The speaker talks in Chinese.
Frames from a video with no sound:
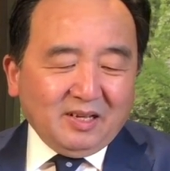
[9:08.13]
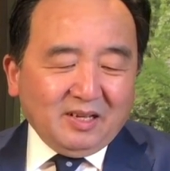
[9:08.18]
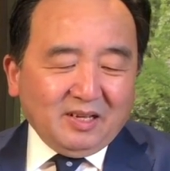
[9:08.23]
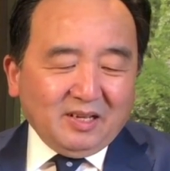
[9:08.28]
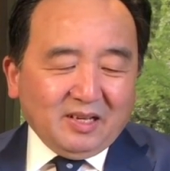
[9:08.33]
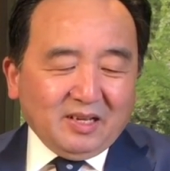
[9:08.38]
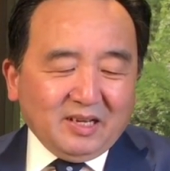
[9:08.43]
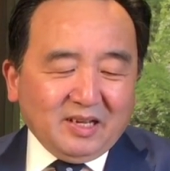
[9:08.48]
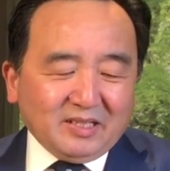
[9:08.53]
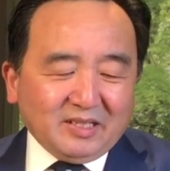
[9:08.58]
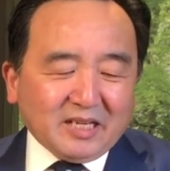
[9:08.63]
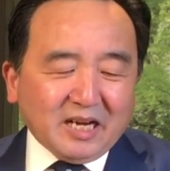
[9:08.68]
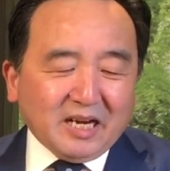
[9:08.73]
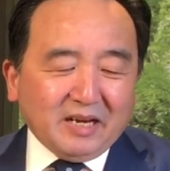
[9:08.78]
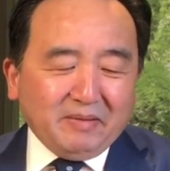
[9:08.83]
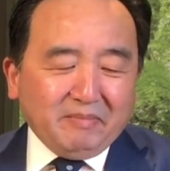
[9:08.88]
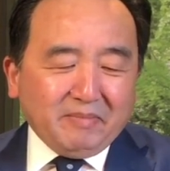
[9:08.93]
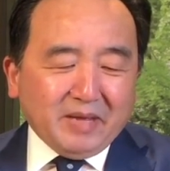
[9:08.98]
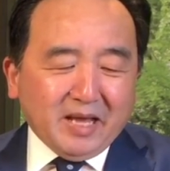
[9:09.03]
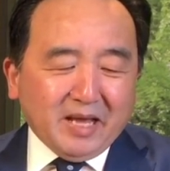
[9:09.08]
呃，这
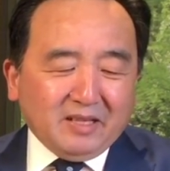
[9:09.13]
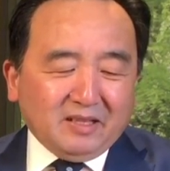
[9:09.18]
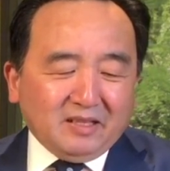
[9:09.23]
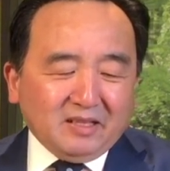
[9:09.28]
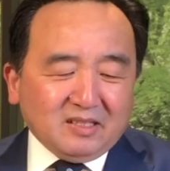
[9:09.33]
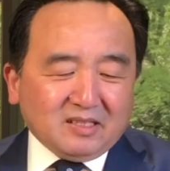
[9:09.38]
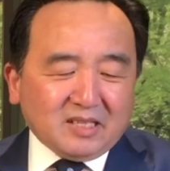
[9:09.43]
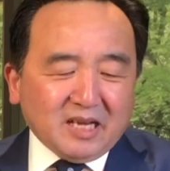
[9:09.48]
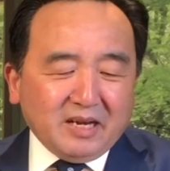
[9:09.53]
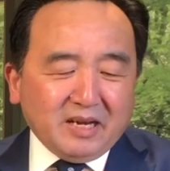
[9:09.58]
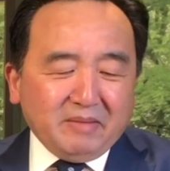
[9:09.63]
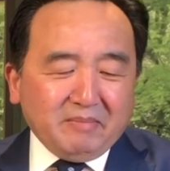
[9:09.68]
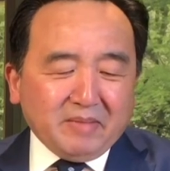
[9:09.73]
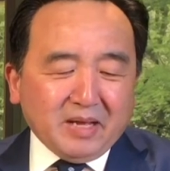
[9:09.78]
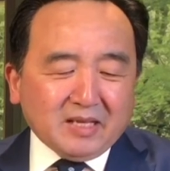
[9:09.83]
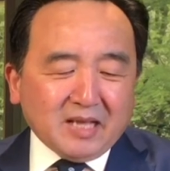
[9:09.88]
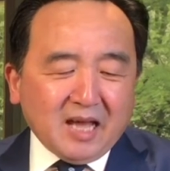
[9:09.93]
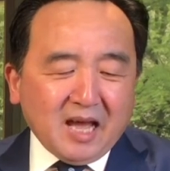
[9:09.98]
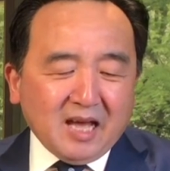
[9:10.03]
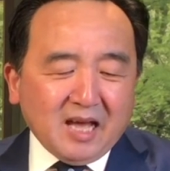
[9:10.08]
里面这里
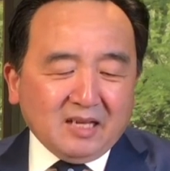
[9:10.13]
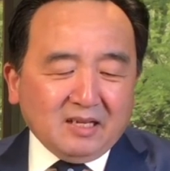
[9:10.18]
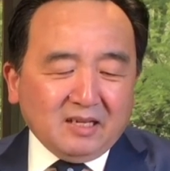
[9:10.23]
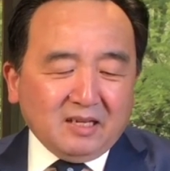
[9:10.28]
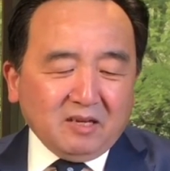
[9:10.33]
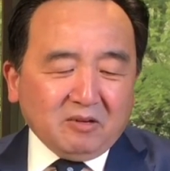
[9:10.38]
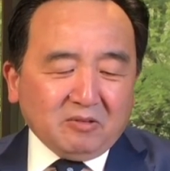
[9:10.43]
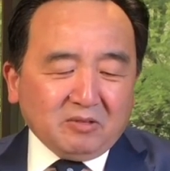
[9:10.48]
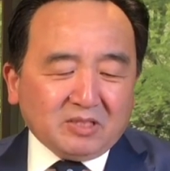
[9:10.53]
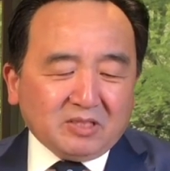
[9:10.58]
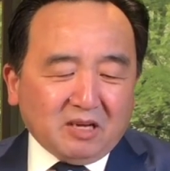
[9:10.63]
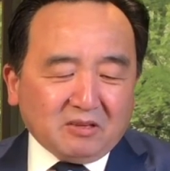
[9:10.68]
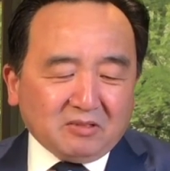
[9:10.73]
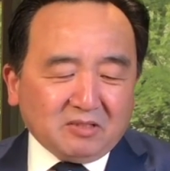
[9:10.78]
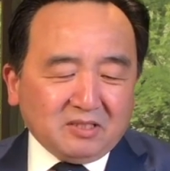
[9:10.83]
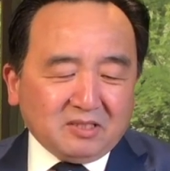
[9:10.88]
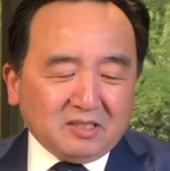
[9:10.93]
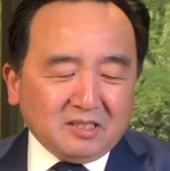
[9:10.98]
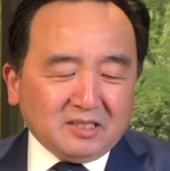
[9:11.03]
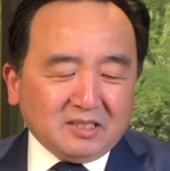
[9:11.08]
面他六个小
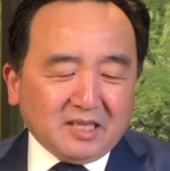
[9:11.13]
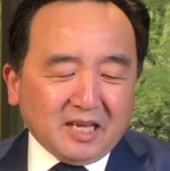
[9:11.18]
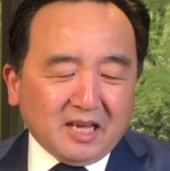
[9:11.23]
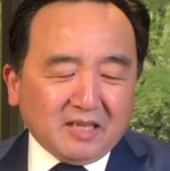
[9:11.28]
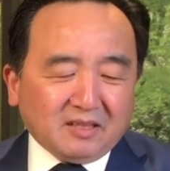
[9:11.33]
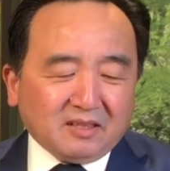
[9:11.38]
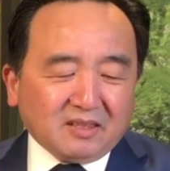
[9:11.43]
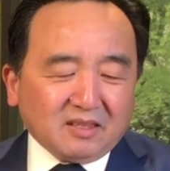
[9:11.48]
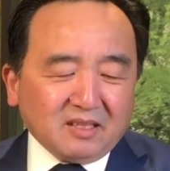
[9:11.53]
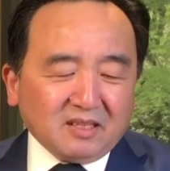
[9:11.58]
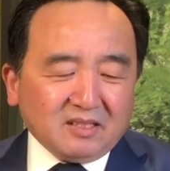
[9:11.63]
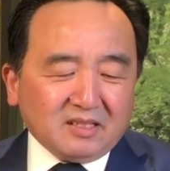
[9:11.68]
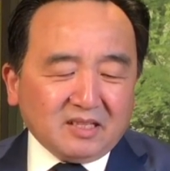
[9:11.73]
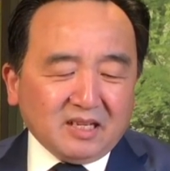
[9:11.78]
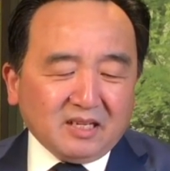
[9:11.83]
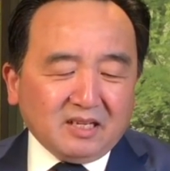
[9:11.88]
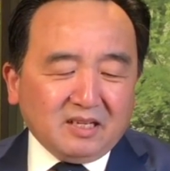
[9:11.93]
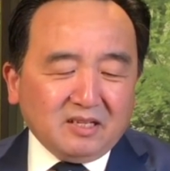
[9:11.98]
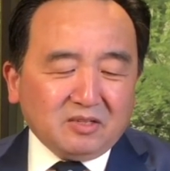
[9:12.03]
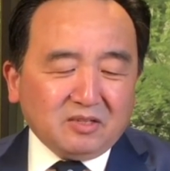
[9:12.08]
时之前，
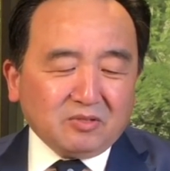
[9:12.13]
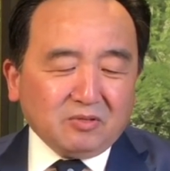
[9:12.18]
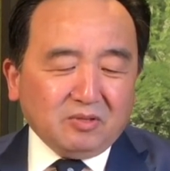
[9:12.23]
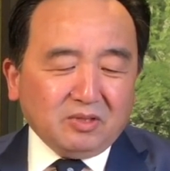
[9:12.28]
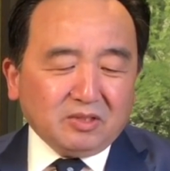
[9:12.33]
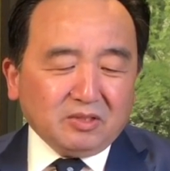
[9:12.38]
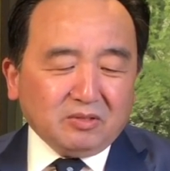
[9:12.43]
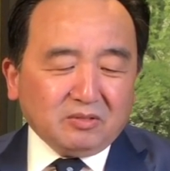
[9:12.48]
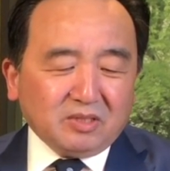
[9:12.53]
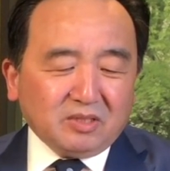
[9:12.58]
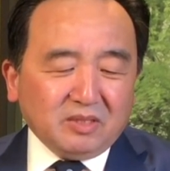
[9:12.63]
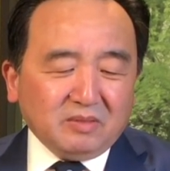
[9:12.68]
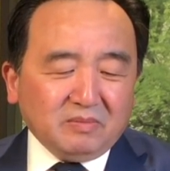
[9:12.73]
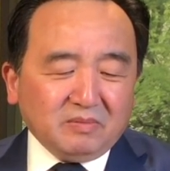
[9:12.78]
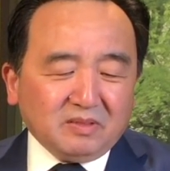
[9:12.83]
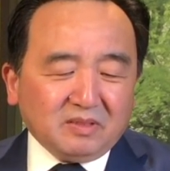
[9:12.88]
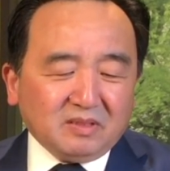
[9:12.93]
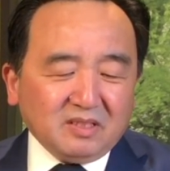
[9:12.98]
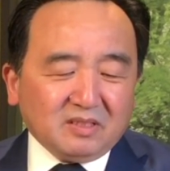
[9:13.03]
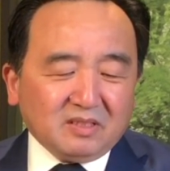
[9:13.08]
这个人说就是。
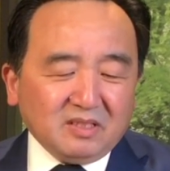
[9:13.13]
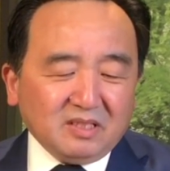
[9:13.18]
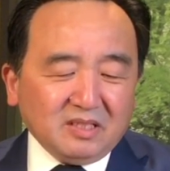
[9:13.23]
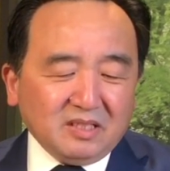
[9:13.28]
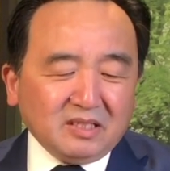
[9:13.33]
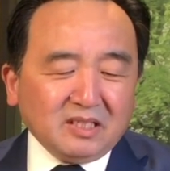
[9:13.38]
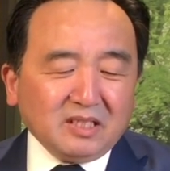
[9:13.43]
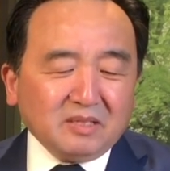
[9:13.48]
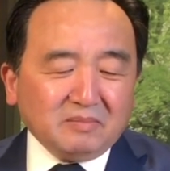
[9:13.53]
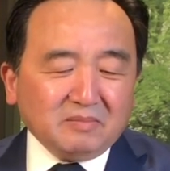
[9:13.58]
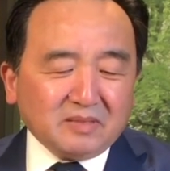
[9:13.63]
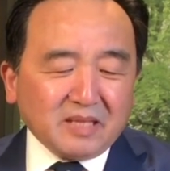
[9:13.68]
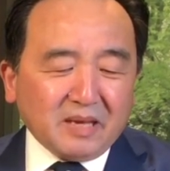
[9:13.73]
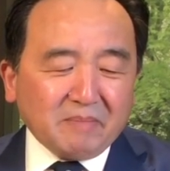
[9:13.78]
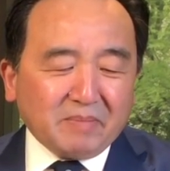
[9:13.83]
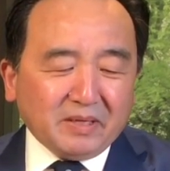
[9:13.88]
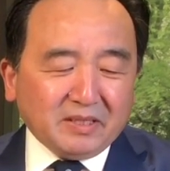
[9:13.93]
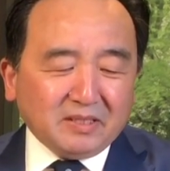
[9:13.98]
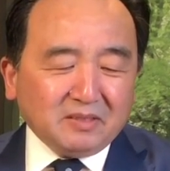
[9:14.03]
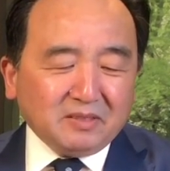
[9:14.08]
一定在
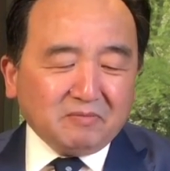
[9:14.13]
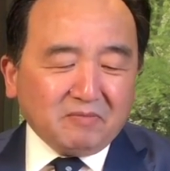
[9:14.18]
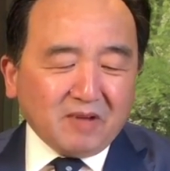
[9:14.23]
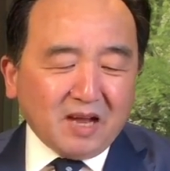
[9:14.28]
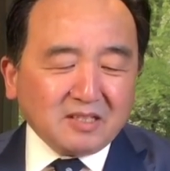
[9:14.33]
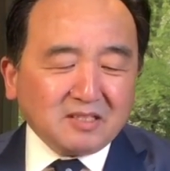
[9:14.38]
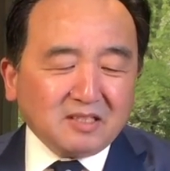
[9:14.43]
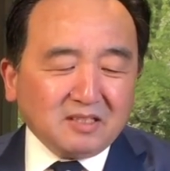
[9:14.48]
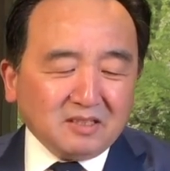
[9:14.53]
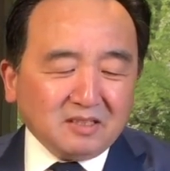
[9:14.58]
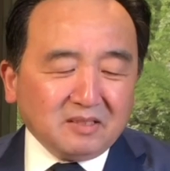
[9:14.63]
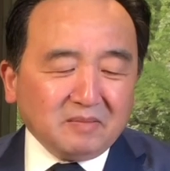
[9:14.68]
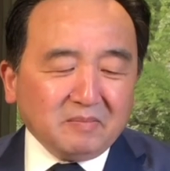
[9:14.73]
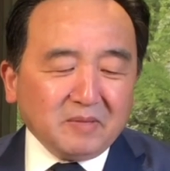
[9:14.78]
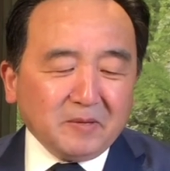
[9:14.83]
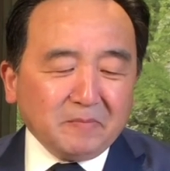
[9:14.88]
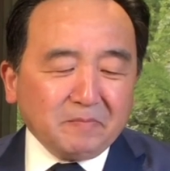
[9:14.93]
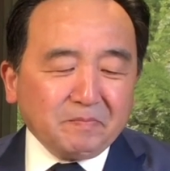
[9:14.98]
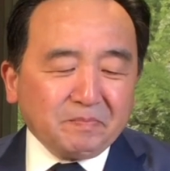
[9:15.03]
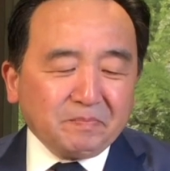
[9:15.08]
北京发生了什
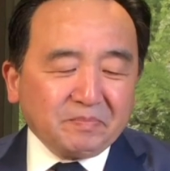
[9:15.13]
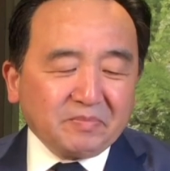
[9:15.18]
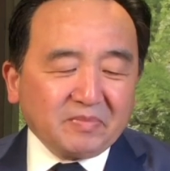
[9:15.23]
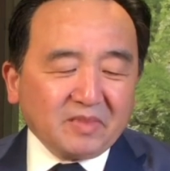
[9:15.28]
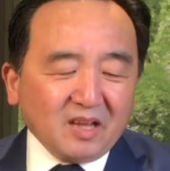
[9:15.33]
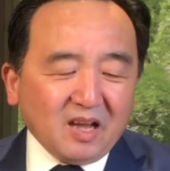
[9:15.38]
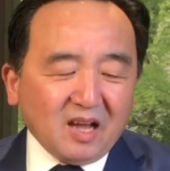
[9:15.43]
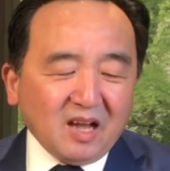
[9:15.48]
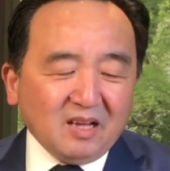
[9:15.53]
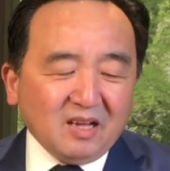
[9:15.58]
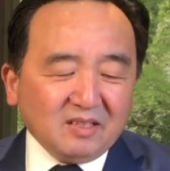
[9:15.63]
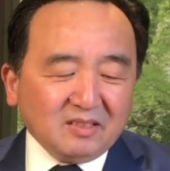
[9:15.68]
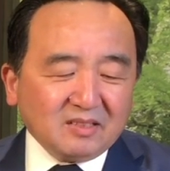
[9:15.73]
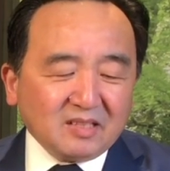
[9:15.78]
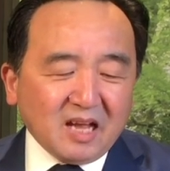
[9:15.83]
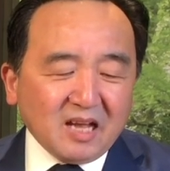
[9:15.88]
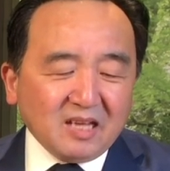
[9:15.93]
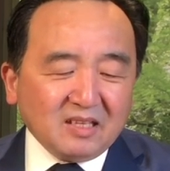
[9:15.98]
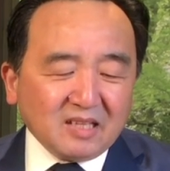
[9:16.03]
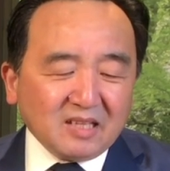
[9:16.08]
么，啊？
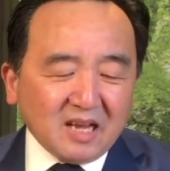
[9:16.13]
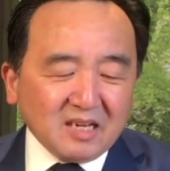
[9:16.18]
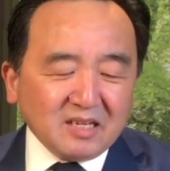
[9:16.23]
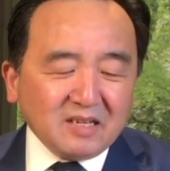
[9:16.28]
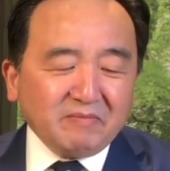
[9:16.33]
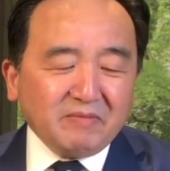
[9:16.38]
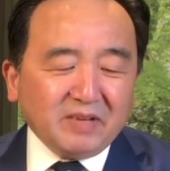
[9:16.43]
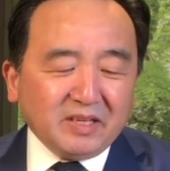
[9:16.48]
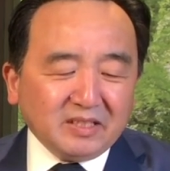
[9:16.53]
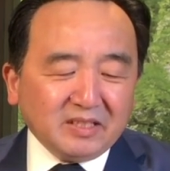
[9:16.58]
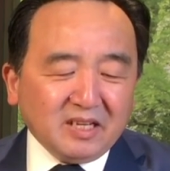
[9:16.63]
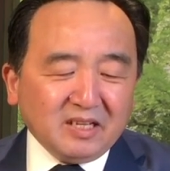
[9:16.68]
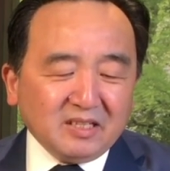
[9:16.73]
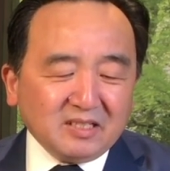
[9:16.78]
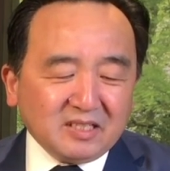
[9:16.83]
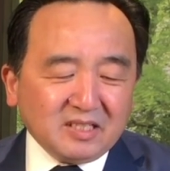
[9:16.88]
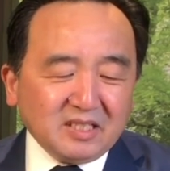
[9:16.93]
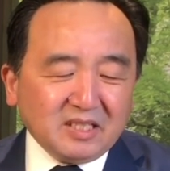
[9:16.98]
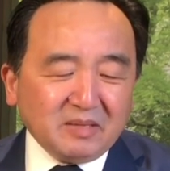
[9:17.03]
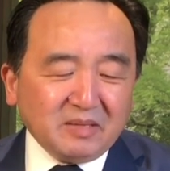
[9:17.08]
他他认为呢，
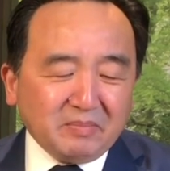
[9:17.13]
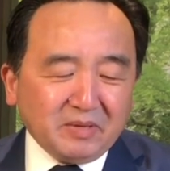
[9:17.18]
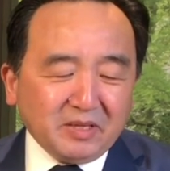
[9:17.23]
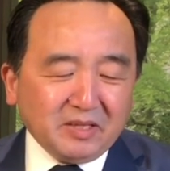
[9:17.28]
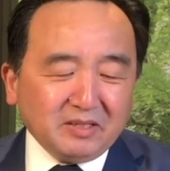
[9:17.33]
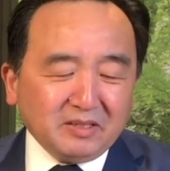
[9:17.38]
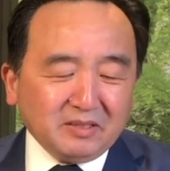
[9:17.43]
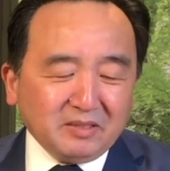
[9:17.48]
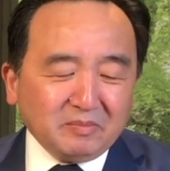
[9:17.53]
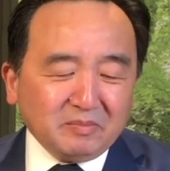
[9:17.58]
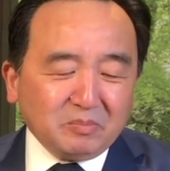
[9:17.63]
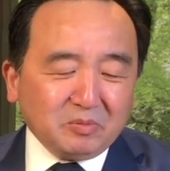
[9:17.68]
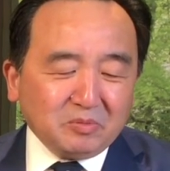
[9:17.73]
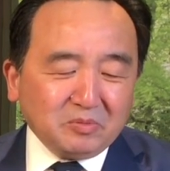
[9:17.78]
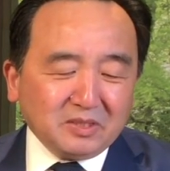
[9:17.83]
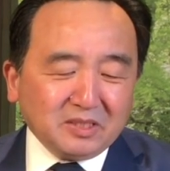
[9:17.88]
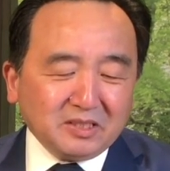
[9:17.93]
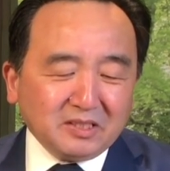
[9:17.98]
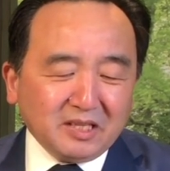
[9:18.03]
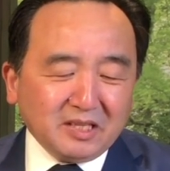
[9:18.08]
习近平、
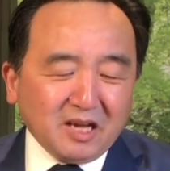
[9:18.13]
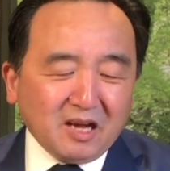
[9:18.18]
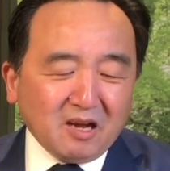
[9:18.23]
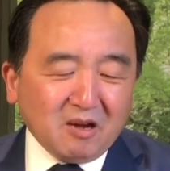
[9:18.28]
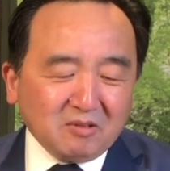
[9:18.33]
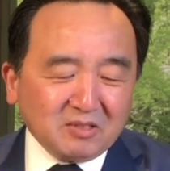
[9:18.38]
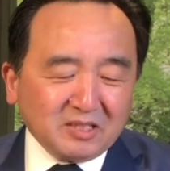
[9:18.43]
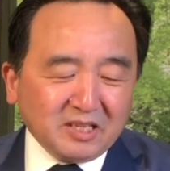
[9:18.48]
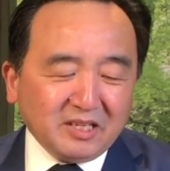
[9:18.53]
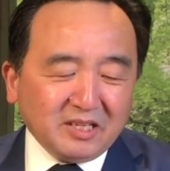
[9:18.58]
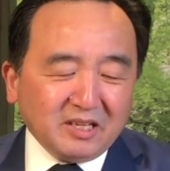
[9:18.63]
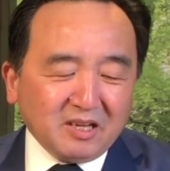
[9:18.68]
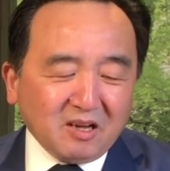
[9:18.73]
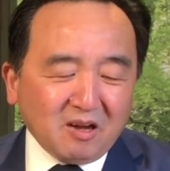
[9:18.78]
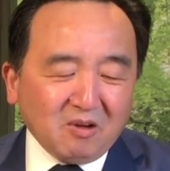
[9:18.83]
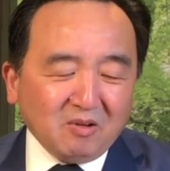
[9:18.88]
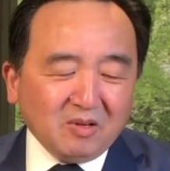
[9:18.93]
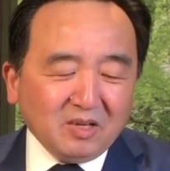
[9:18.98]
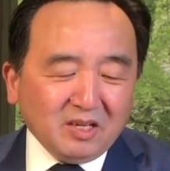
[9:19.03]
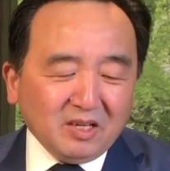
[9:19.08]
普京也好，谁也好，